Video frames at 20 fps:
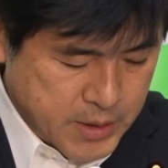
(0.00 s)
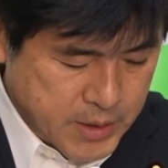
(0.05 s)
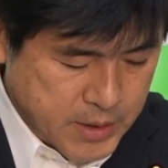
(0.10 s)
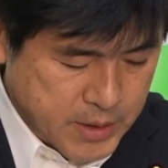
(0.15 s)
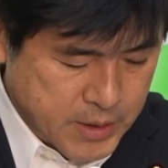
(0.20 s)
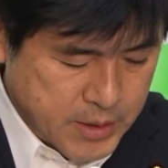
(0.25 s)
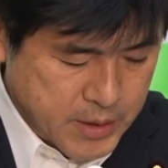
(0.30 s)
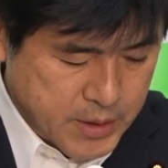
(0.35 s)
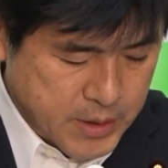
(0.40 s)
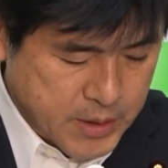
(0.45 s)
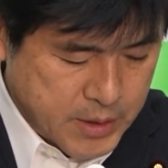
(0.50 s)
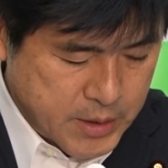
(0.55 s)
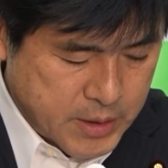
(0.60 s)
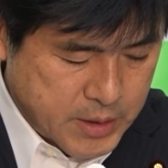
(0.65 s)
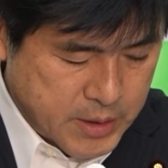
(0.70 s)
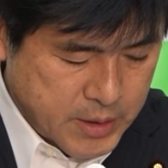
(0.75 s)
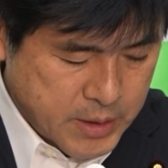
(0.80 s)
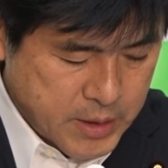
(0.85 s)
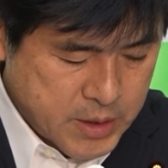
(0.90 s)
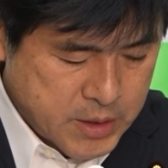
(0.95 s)

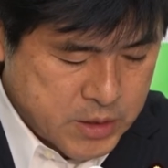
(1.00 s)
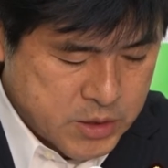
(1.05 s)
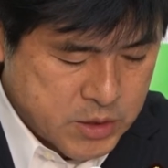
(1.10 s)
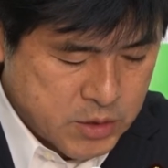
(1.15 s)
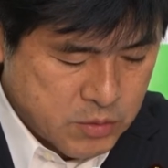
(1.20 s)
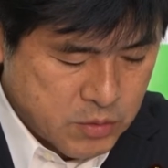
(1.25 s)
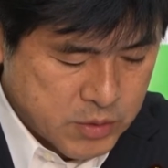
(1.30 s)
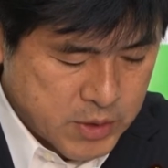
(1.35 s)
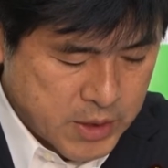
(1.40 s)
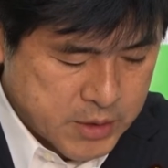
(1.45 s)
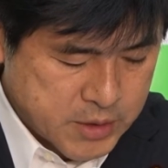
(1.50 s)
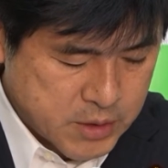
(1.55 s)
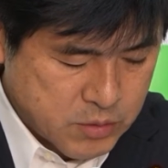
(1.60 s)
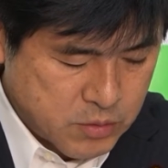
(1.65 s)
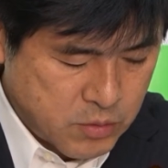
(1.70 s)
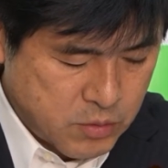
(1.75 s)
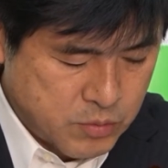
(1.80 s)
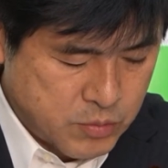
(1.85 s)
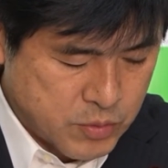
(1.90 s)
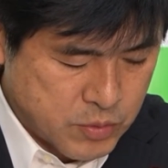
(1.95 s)
えー、現地の対
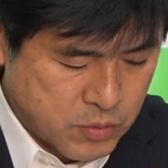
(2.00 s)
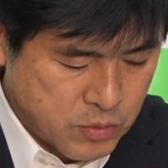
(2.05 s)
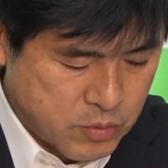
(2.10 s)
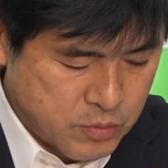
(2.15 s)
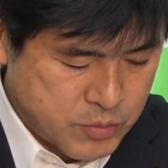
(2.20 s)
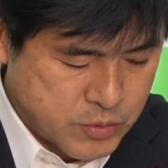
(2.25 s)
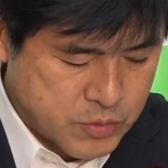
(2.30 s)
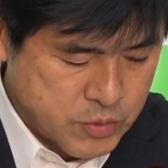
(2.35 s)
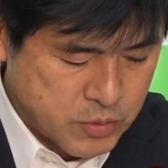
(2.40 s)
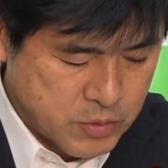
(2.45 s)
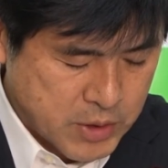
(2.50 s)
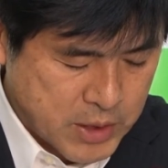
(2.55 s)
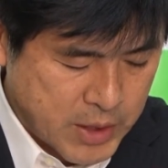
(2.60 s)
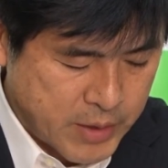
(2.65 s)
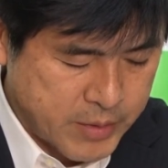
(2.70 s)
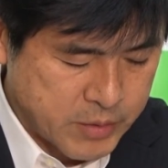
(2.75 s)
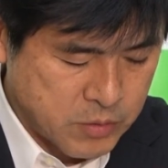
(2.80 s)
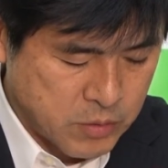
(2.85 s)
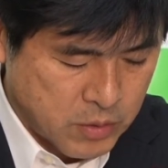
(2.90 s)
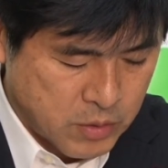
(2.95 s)
策本部の本部長の
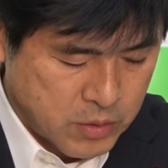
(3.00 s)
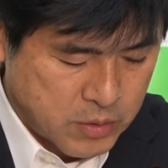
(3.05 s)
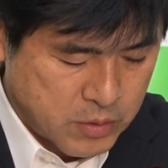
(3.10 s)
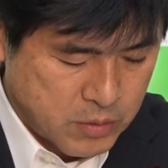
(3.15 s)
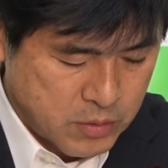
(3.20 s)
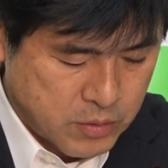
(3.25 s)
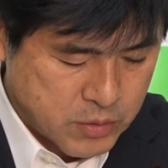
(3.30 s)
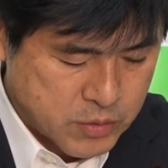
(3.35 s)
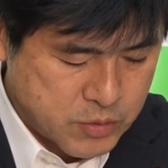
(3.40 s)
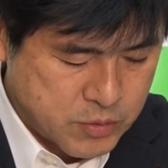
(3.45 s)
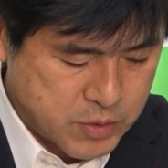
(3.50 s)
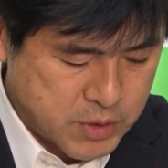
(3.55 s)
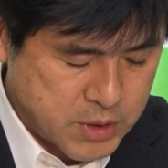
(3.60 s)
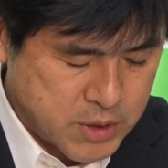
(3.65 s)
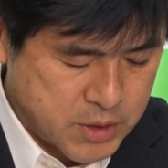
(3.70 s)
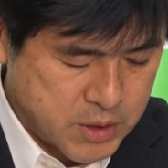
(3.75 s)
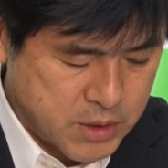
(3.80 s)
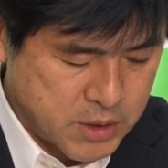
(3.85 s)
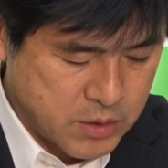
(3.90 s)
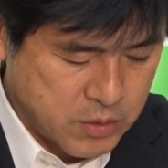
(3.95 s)
河野衆議
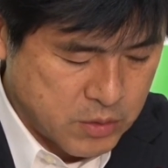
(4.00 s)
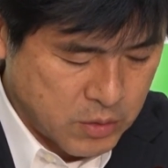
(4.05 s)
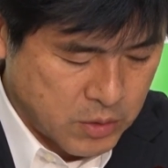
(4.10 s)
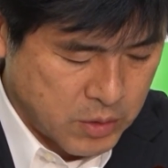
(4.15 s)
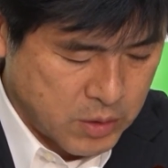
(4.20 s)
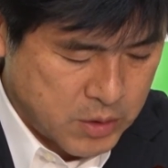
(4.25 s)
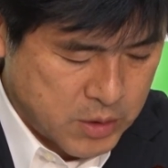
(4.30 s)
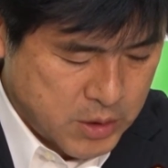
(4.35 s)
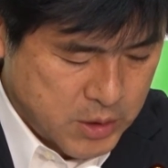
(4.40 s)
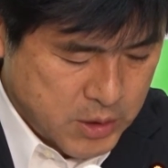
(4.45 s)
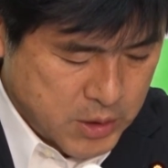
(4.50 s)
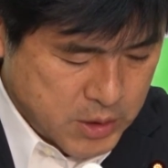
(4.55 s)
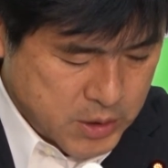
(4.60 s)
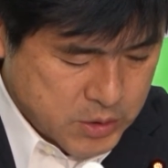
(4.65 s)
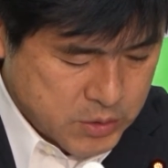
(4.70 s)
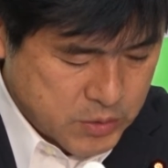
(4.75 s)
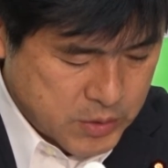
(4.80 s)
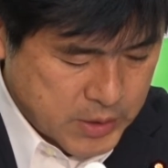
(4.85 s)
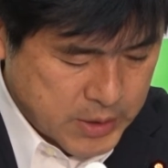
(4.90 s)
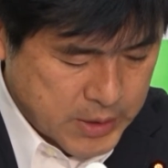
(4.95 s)
院議員と、
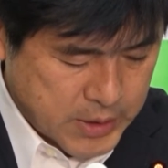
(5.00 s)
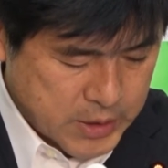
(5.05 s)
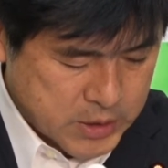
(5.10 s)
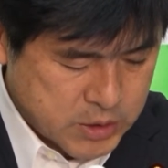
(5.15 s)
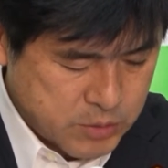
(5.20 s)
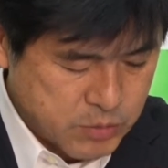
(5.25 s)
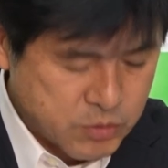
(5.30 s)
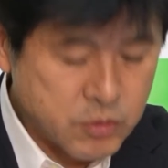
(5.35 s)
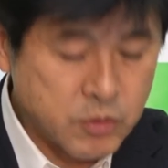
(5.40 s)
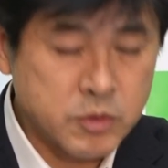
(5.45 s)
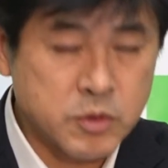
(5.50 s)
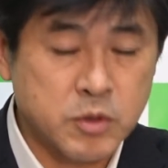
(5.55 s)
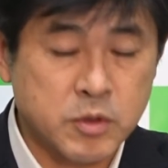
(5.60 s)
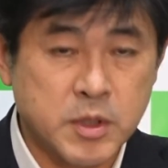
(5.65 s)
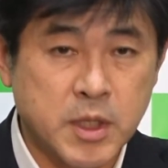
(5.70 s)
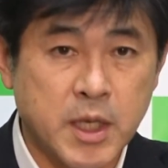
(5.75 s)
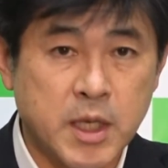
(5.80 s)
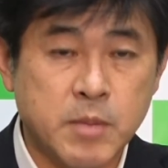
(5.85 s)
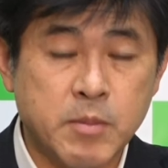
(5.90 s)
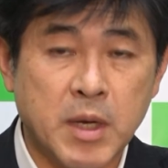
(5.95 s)
それから事務局長
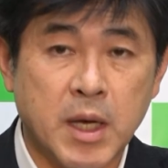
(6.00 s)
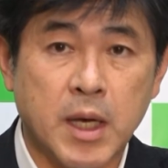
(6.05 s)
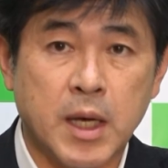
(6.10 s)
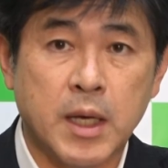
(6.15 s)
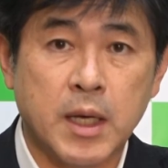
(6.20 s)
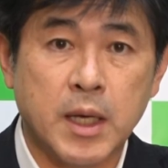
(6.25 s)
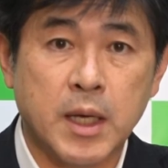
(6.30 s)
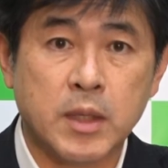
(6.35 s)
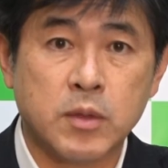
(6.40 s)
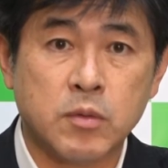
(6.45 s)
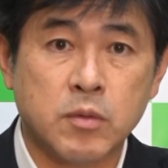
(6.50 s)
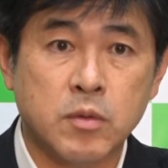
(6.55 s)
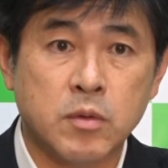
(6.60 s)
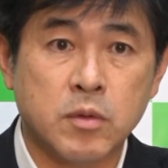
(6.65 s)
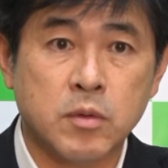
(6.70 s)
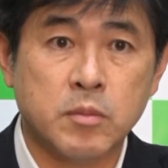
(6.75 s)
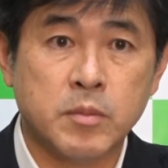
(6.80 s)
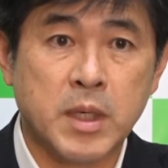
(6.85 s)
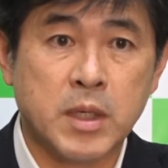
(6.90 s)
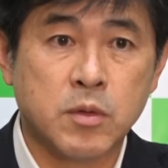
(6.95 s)
で今、あ
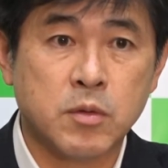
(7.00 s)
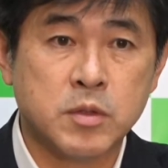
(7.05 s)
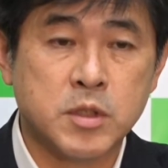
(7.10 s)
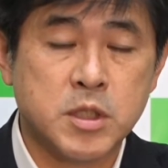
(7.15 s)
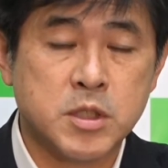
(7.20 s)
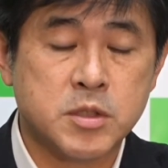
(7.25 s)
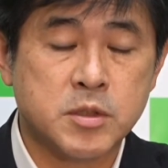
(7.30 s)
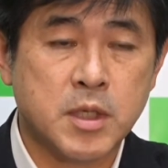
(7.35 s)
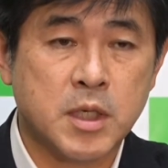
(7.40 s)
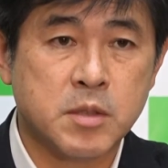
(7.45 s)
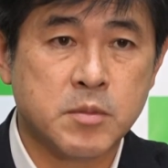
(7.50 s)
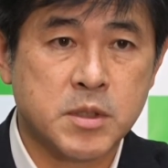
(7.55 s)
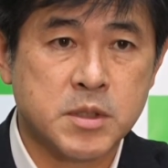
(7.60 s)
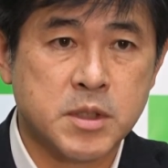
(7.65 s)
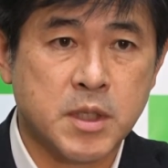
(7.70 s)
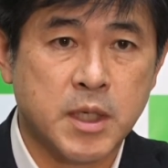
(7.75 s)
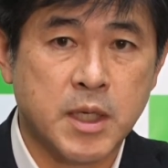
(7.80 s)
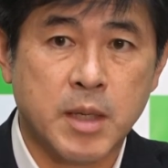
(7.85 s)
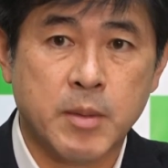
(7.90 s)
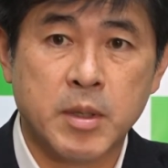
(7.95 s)
のまあ、浪人地でありま
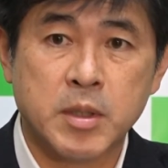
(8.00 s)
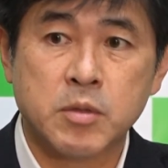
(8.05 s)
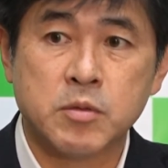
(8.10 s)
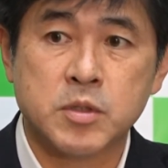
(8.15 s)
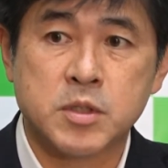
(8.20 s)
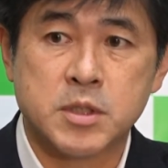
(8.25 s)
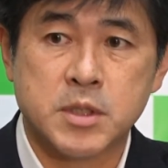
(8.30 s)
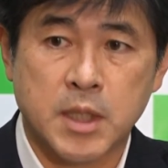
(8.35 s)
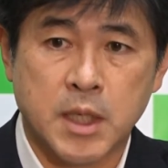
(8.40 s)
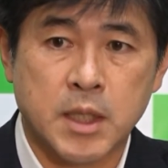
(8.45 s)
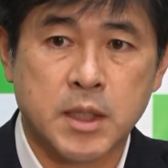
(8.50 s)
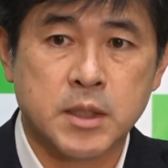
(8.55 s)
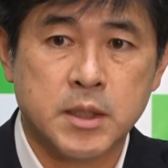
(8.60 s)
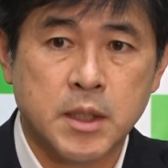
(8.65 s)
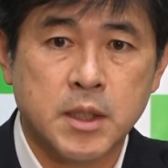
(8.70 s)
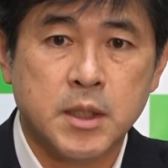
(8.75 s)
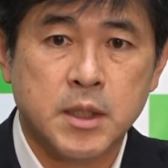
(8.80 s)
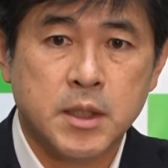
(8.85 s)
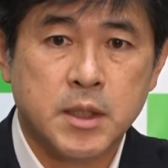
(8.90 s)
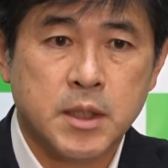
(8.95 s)
すが、山之内さん
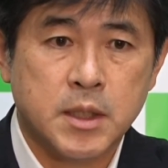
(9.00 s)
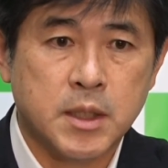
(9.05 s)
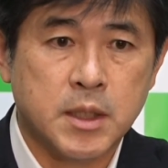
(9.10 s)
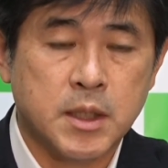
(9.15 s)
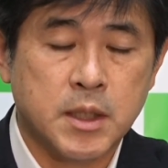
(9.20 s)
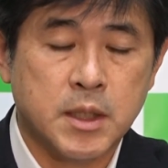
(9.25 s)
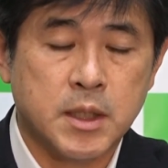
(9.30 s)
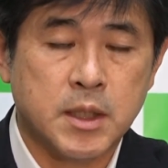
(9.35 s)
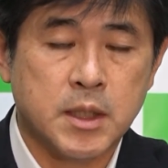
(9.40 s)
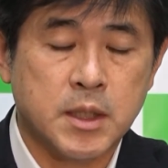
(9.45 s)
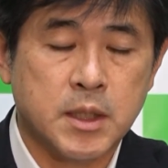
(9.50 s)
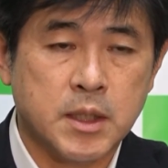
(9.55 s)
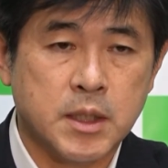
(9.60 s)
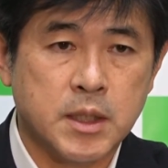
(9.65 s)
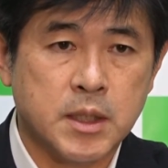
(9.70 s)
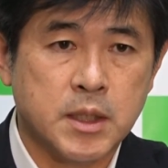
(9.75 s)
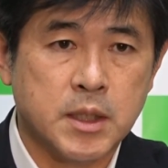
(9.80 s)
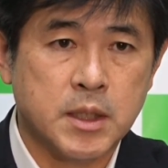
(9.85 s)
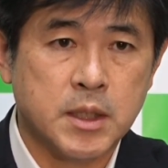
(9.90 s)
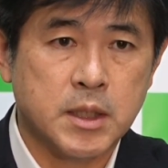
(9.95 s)

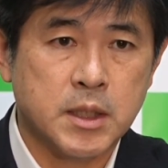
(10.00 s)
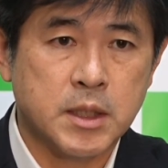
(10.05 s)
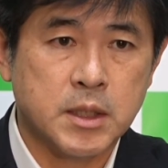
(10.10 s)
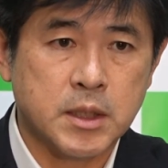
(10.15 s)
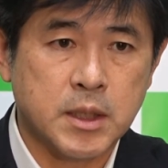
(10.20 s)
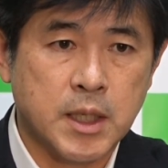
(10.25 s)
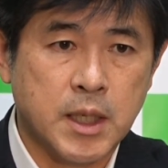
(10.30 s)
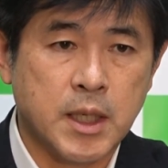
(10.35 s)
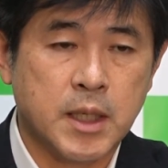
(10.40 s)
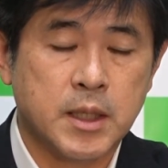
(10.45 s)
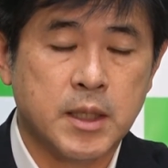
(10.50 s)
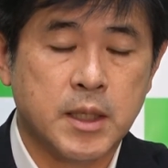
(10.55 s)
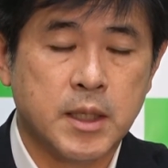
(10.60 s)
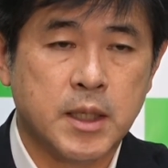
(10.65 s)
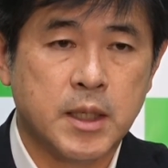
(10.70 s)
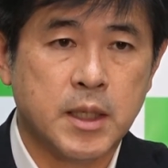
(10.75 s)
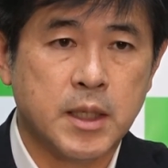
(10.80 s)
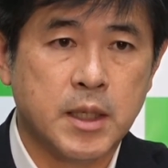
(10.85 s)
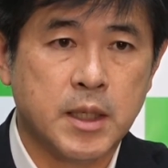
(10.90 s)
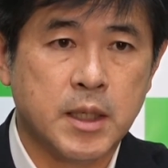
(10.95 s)
あが
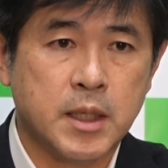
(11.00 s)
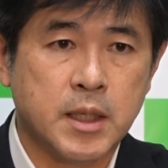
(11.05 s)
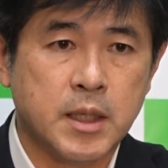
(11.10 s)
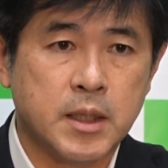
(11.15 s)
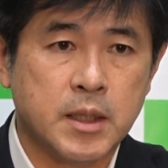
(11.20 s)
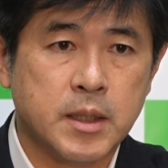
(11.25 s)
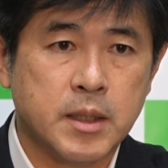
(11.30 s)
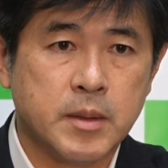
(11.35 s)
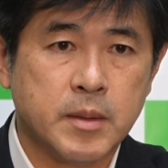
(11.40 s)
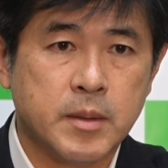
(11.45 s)
あ、